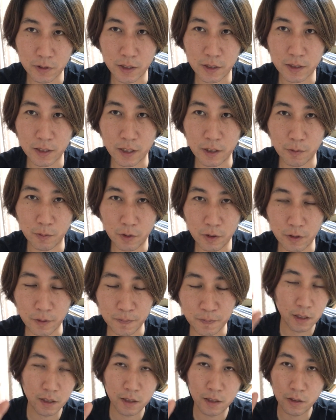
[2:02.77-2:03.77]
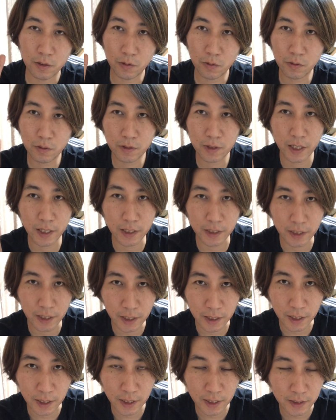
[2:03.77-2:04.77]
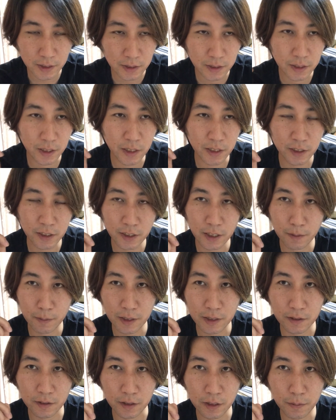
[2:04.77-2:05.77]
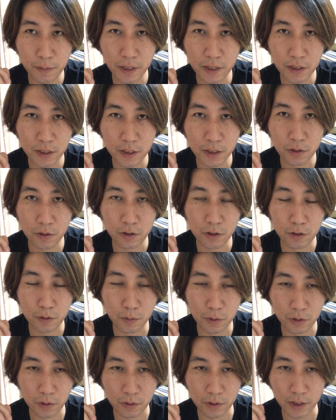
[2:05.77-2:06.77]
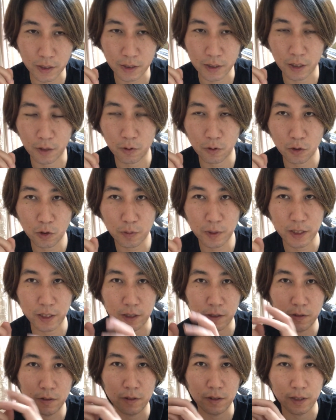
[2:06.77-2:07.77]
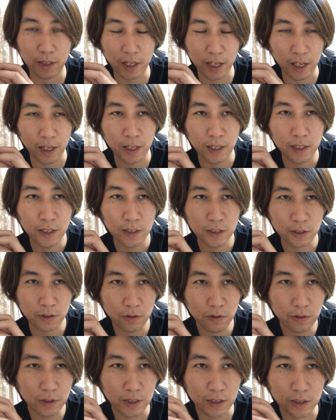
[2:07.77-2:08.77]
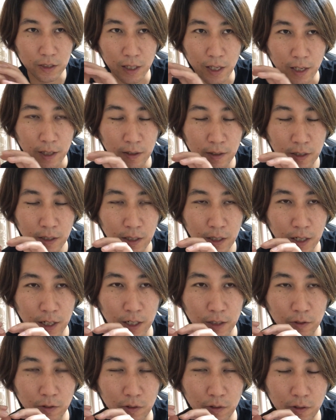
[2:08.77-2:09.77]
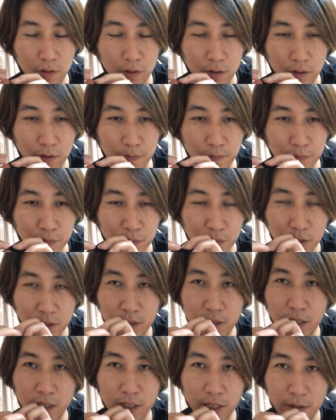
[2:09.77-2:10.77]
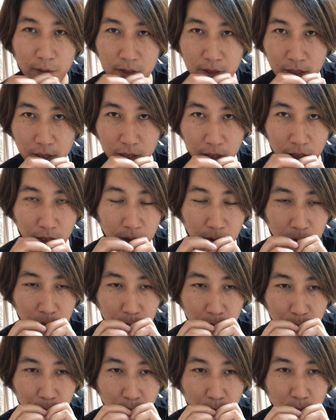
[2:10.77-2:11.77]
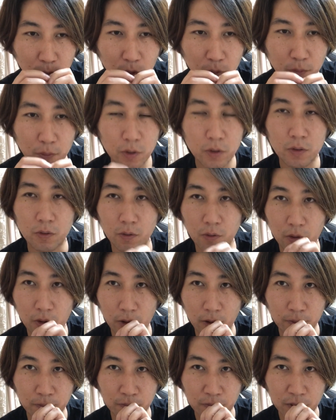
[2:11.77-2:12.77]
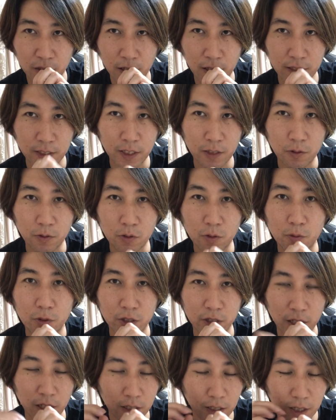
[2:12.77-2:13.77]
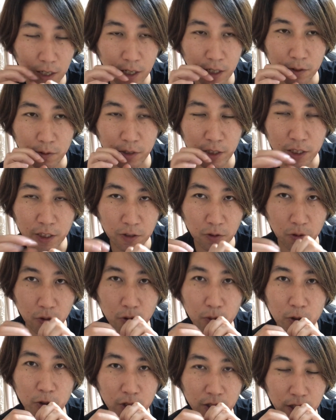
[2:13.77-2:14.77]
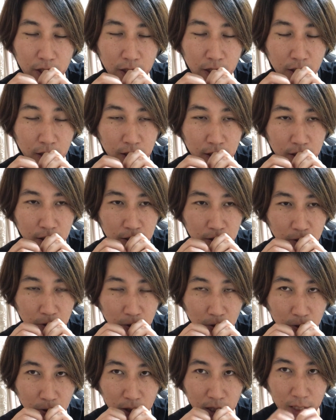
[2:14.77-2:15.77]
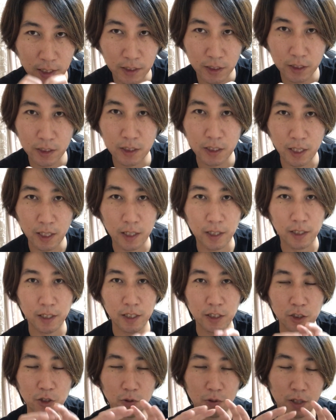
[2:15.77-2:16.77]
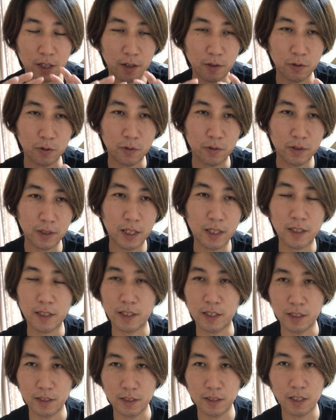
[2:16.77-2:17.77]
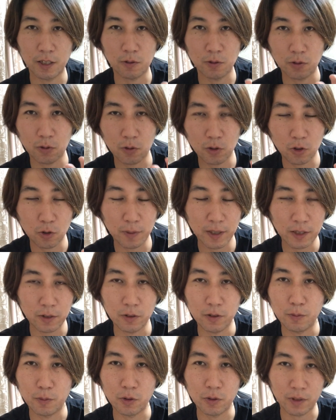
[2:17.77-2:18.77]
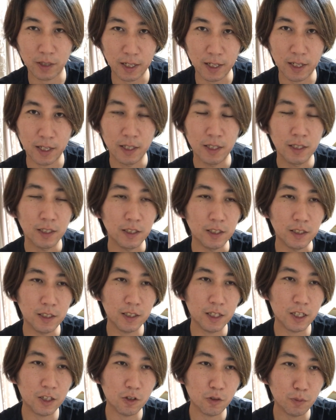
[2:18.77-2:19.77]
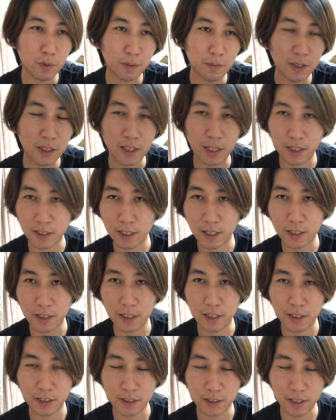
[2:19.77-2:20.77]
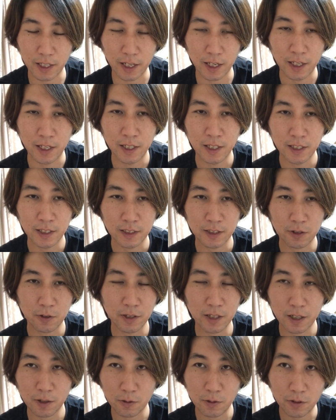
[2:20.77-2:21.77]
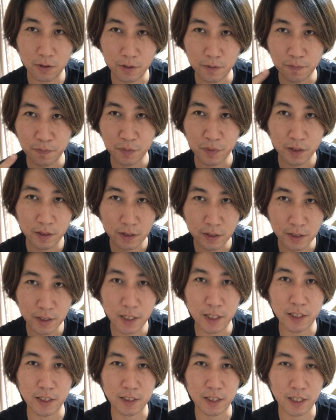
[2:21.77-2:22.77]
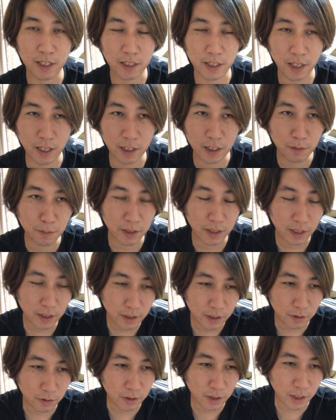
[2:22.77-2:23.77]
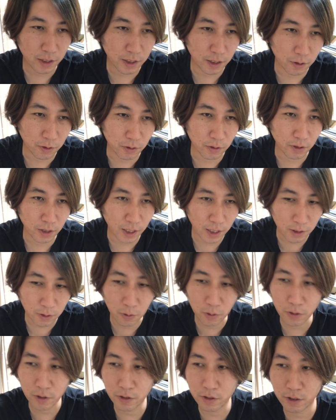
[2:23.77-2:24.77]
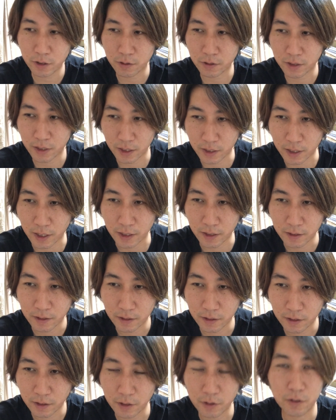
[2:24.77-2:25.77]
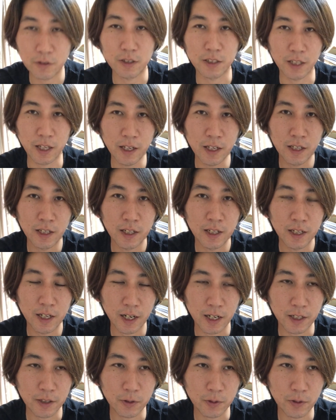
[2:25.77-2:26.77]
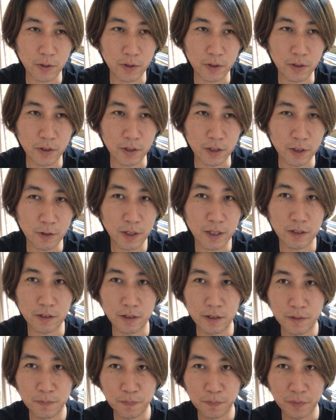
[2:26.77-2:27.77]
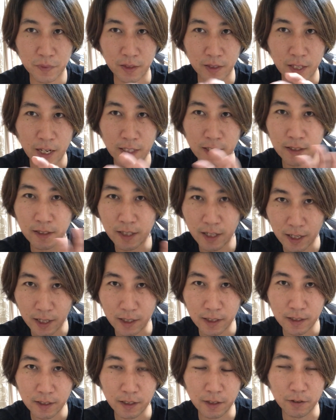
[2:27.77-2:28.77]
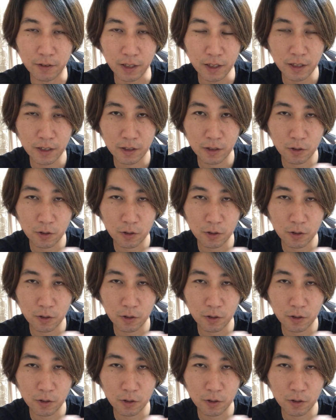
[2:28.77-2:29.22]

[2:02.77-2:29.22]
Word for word: うですけども脳内で発生したまずイメージというものをですね言葉に組んでそれをですねあのつなぎ合わせてねポンポンポンとこう風とともにねあの息とともにそれをこう発して現象界を飛んでったですねこの言葉というものが人間の耳に当たってですねそれがこう整理されて今何て言ったんだろうとあこういうふうに言ったんだっていうふうにねあのいわゆる「なった」っていうね